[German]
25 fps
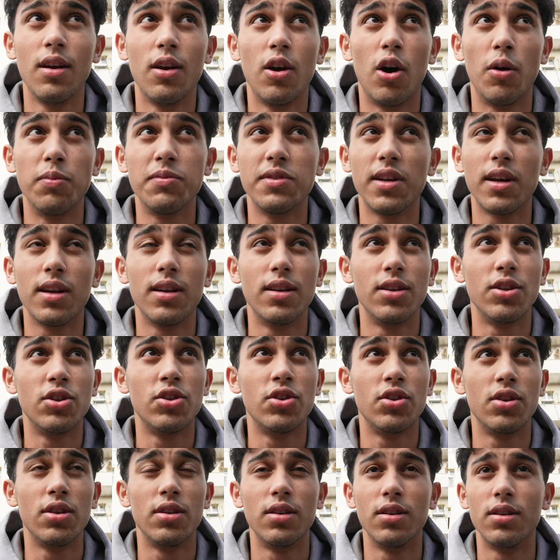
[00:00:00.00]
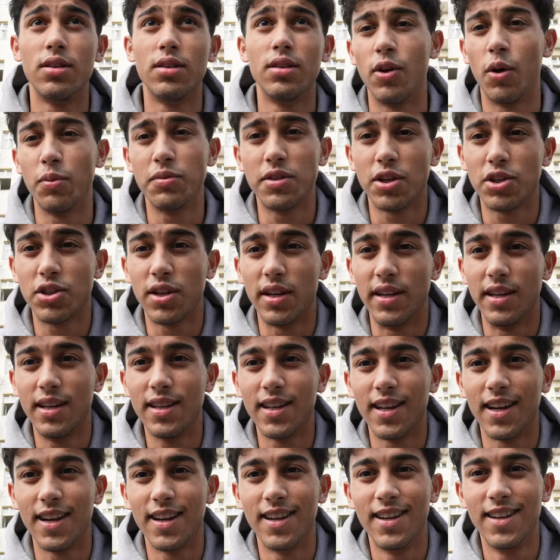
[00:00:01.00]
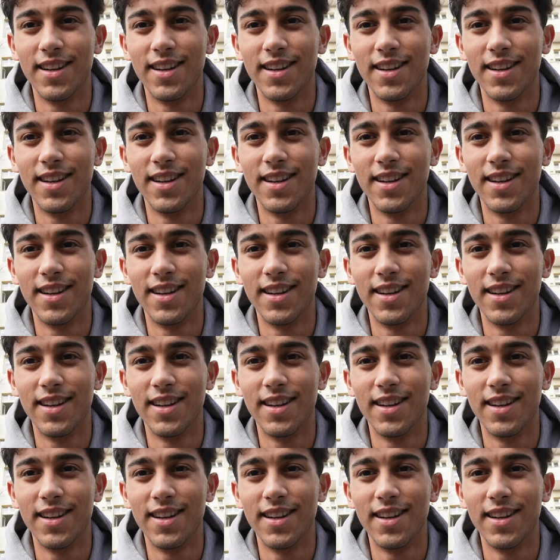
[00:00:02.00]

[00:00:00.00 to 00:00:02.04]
Hauptsache ich, äh, Hauptsache ich trainiere, Digga.